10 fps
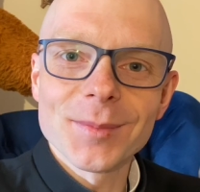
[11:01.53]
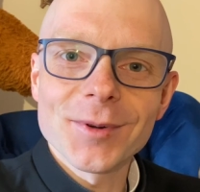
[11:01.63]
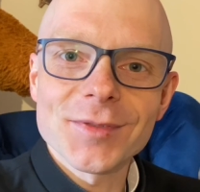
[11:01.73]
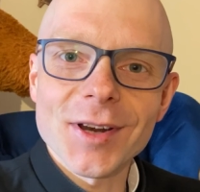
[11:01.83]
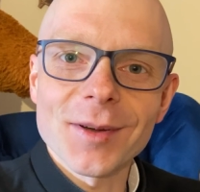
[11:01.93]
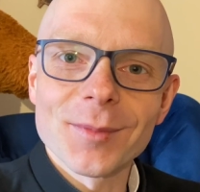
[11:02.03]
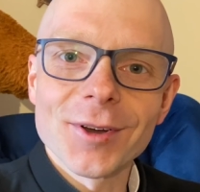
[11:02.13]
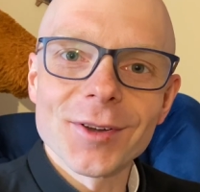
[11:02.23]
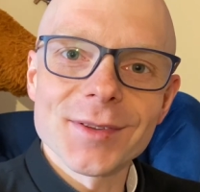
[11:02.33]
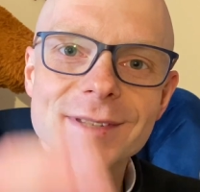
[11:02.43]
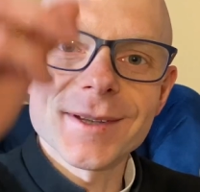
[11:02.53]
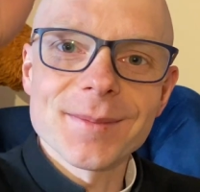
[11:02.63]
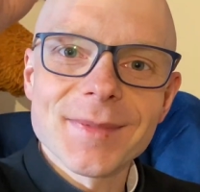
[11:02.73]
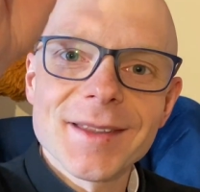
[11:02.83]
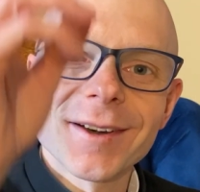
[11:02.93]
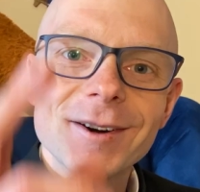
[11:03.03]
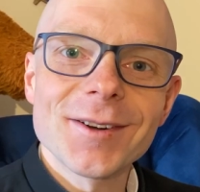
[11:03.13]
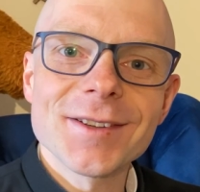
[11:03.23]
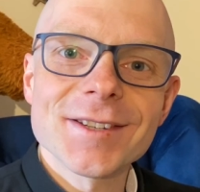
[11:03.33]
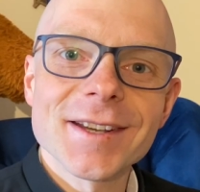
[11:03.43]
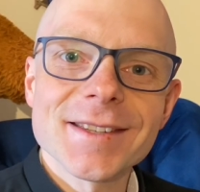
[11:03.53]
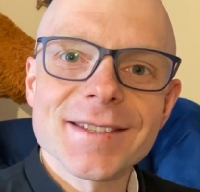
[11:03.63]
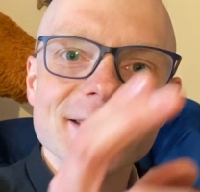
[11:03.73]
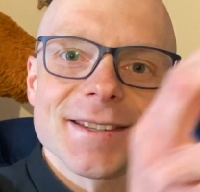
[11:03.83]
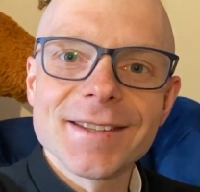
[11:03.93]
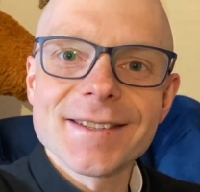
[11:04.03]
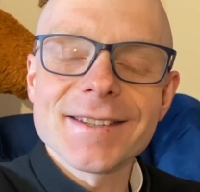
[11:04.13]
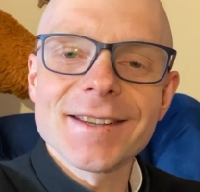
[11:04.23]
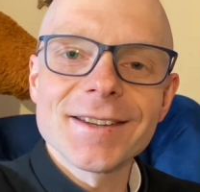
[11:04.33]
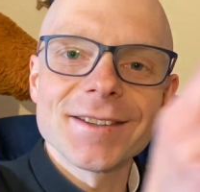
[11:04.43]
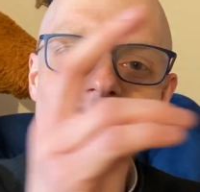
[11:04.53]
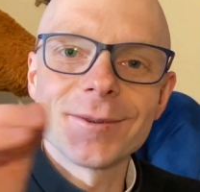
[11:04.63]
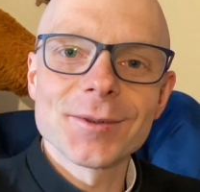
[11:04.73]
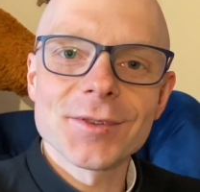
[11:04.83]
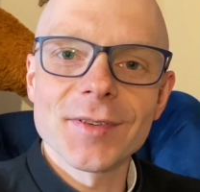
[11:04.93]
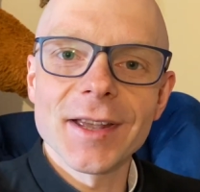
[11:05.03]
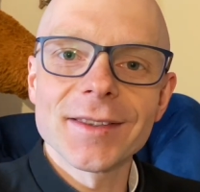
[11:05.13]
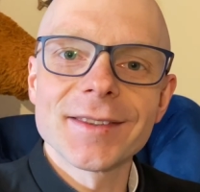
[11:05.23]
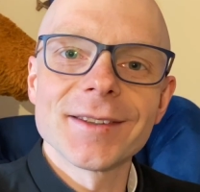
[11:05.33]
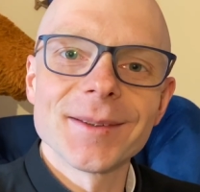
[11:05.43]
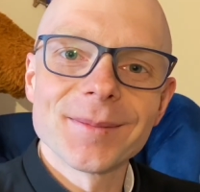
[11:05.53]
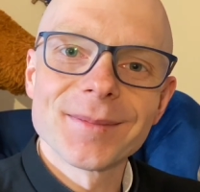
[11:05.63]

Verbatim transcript: Bóg Wszechmogący, Ojciec i Syn i Duch Święty.